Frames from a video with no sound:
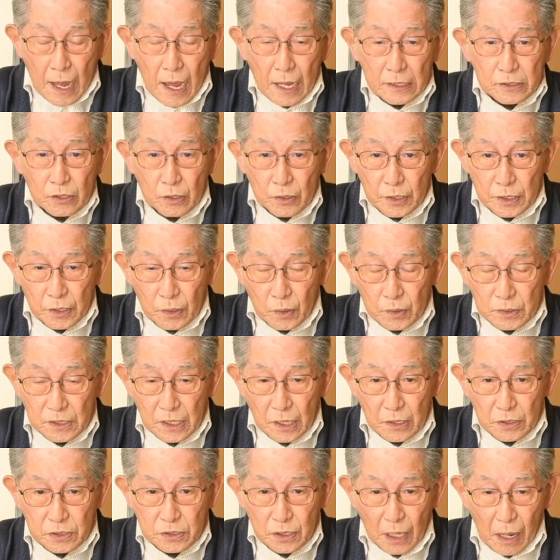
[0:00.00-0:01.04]
特に女
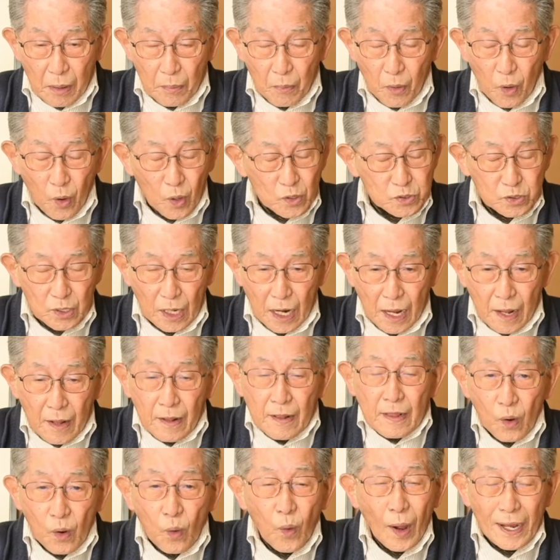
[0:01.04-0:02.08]
の人はもうそら
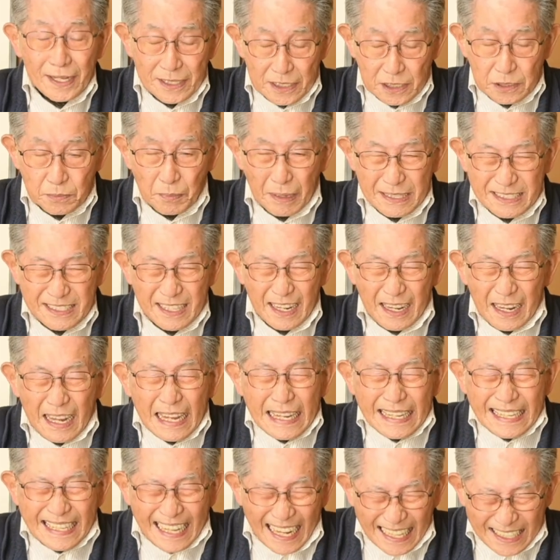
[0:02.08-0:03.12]
怖いです。待って
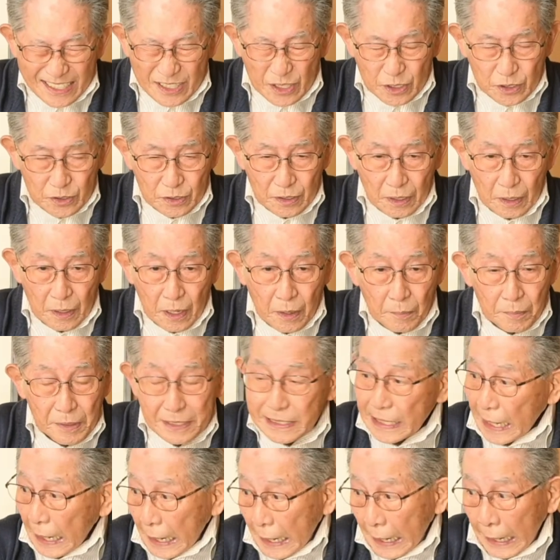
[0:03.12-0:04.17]
ヒヤッとする。見
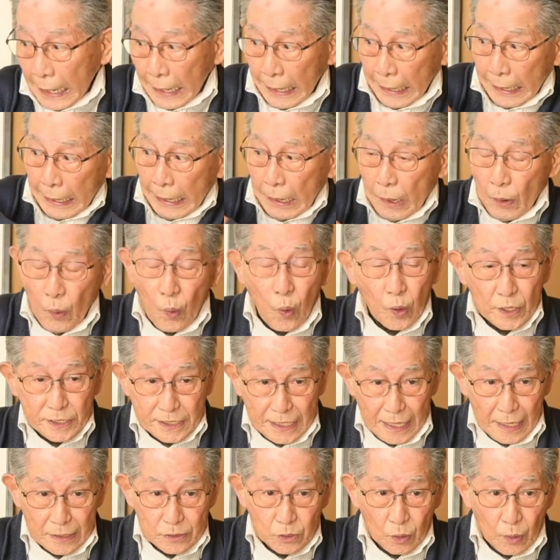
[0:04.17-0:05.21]
たら大き
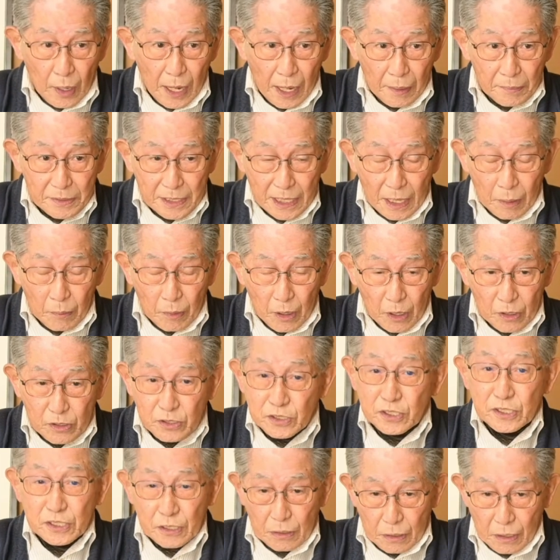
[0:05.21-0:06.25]
なトカゲみたいなものがくっ
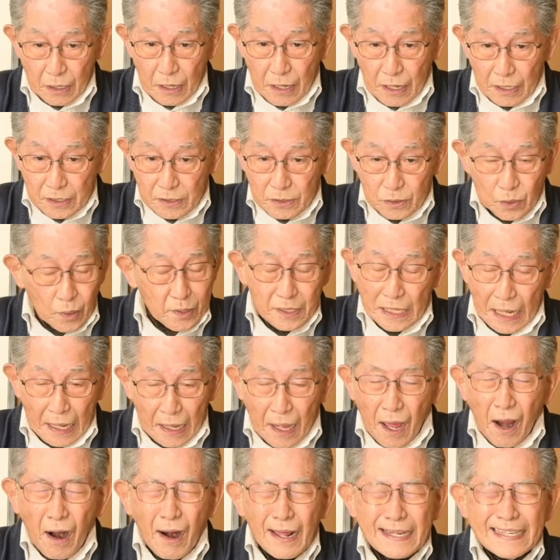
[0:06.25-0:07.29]
ついてる、取れない、
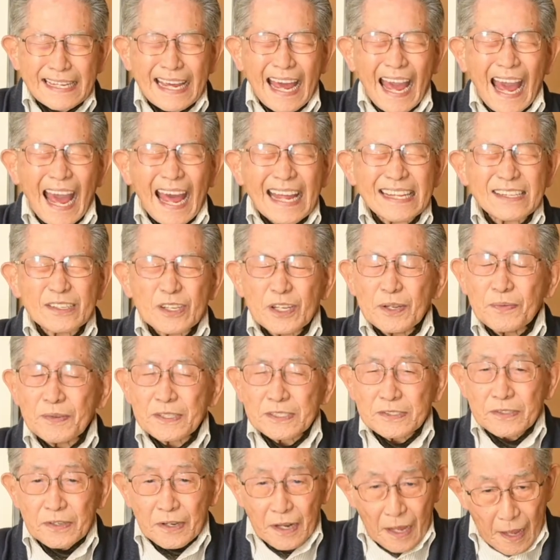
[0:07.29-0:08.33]
あキャーッと言いま
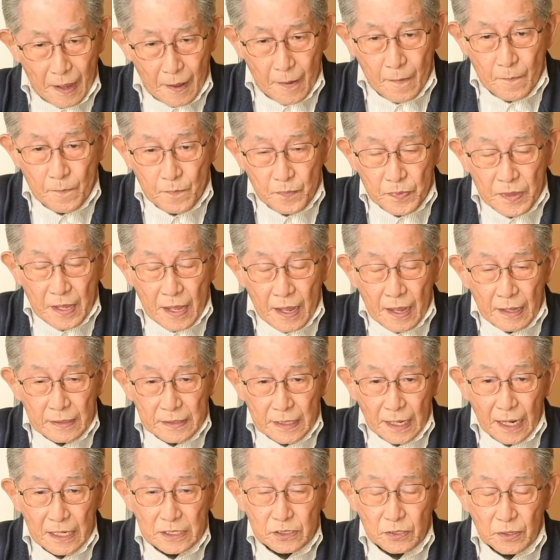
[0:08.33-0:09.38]
すよね。
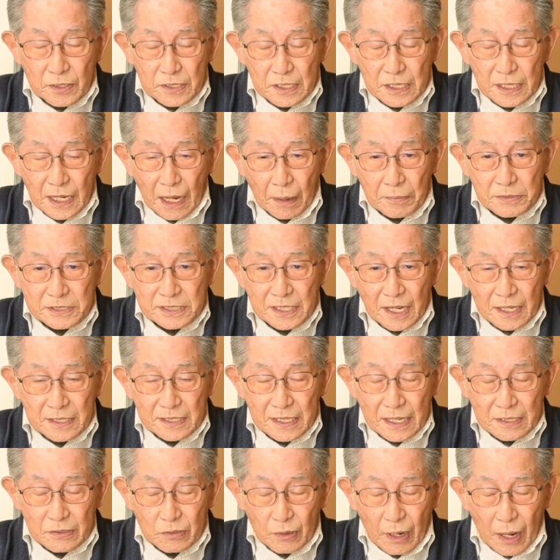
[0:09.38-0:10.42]
ただそれに噛みつかれ
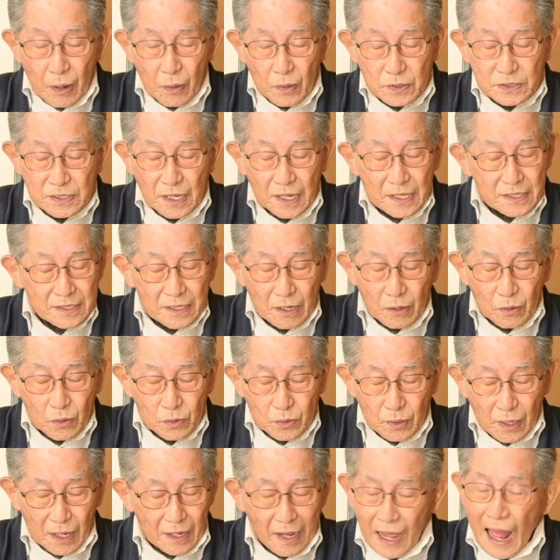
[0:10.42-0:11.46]
たらとか大騒ぎになるこ
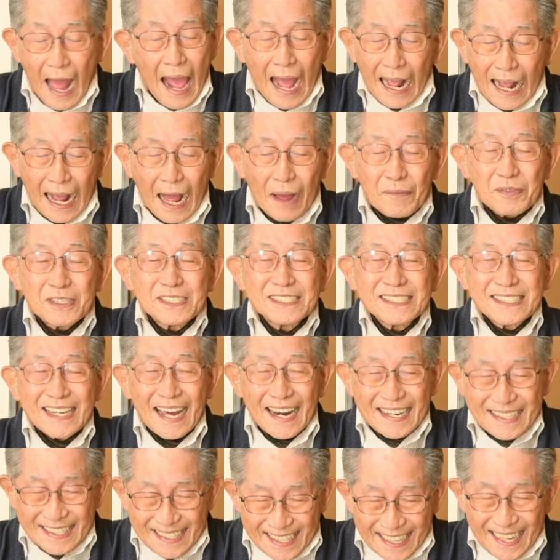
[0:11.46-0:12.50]
と、あいや噛みつか
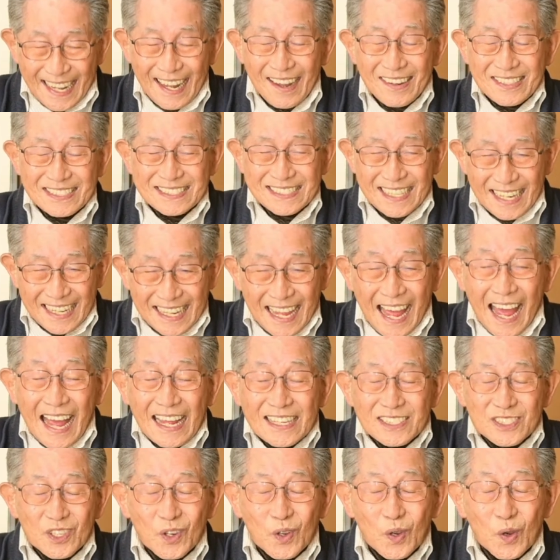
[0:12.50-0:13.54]
れて怪我をしたり
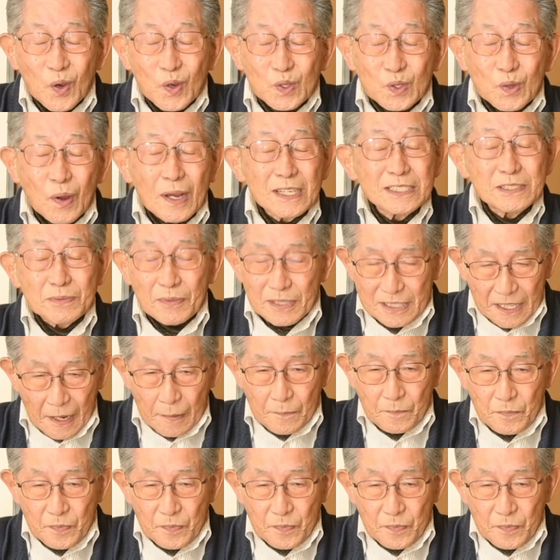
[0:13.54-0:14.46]
そういうことはしません。